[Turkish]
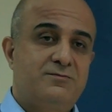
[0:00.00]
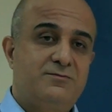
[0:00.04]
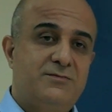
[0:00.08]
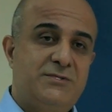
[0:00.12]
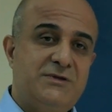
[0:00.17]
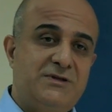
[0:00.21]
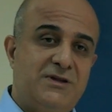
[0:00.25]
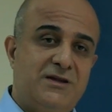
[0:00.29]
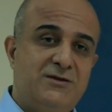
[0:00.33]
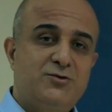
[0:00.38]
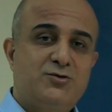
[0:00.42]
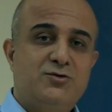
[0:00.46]

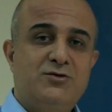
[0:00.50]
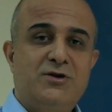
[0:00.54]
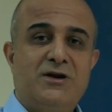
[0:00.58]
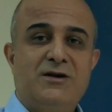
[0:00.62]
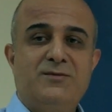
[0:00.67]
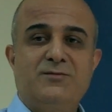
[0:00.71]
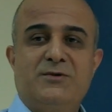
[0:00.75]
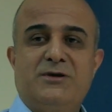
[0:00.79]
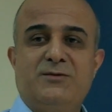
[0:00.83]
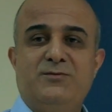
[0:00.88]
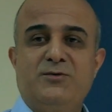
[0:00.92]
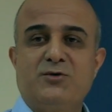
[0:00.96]
Bir de
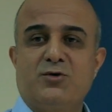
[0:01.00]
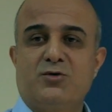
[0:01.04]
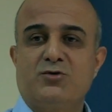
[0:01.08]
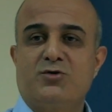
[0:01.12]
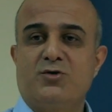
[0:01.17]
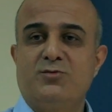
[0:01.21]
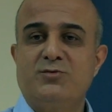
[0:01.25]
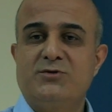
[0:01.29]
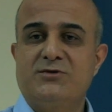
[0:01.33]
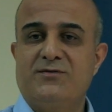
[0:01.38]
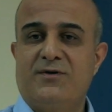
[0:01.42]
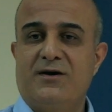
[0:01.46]
düşünelim ki bir
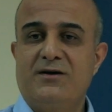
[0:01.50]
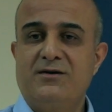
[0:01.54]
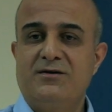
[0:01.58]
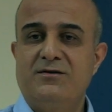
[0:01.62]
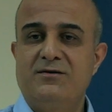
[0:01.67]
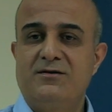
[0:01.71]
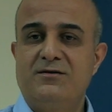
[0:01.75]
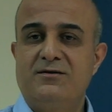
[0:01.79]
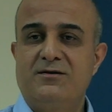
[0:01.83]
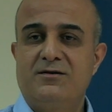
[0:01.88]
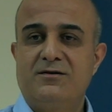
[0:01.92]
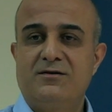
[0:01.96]
otobüs var.
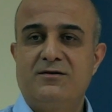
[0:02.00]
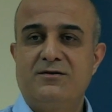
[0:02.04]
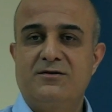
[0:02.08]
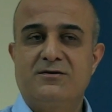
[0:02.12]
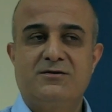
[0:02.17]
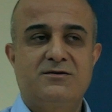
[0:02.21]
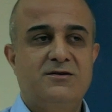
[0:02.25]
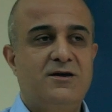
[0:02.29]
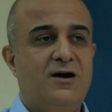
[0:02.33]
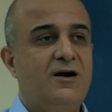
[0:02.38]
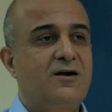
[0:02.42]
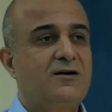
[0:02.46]

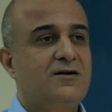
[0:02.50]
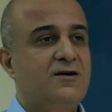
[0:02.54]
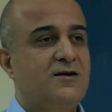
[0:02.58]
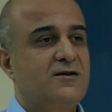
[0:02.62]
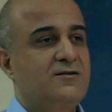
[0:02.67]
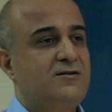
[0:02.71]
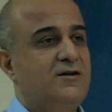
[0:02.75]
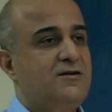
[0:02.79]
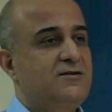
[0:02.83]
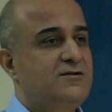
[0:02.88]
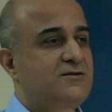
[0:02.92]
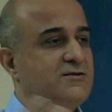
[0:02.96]
İşte
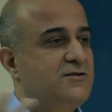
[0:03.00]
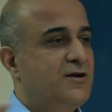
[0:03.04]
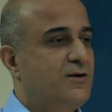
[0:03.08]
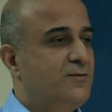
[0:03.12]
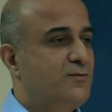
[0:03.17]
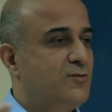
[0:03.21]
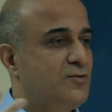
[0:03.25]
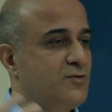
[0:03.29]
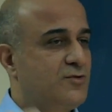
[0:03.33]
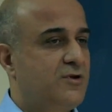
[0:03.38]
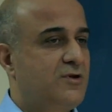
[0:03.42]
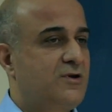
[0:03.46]
Ankara'dan
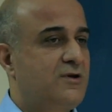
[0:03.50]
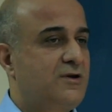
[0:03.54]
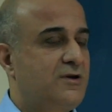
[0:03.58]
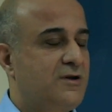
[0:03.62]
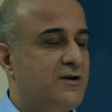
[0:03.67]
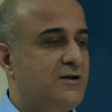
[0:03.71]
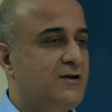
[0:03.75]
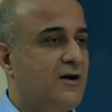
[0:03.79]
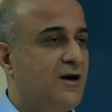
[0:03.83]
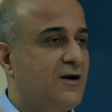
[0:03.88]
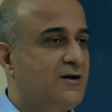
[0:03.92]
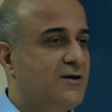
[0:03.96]
İstanbul,
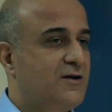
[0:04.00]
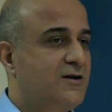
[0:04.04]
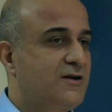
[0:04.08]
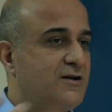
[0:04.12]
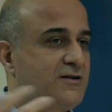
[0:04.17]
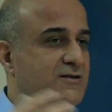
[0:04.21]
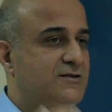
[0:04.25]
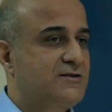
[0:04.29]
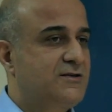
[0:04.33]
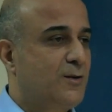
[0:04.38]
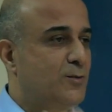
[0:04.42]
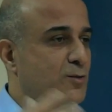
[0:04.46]

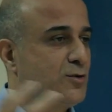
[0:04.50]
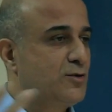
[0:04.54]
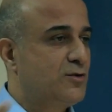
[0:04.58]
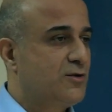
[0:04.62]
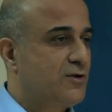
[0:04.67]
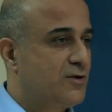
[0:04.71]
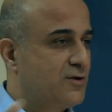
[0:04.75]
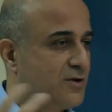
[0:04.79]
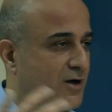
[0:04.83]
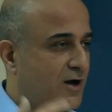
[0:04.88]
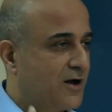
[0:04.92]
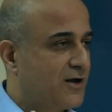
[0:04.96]

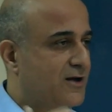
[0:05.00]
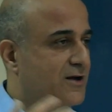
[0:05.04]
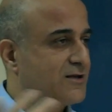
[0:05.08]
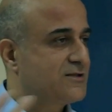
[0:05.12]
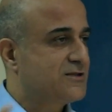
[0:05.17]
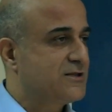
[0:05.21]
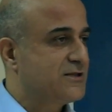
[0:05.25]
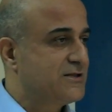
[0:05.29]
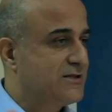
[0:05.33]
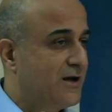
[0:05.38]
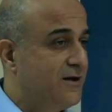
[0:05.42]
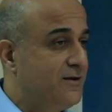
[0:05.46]
Ankara-İstanbul
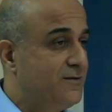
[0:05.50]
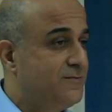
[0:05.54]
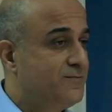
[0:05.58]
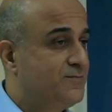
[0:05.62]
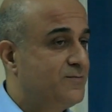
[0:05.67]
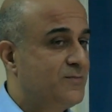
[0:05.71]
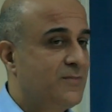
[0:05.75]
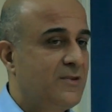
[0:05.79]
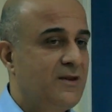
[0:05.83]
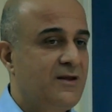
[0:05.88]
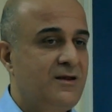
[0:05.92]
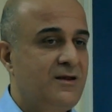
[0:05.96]
arasında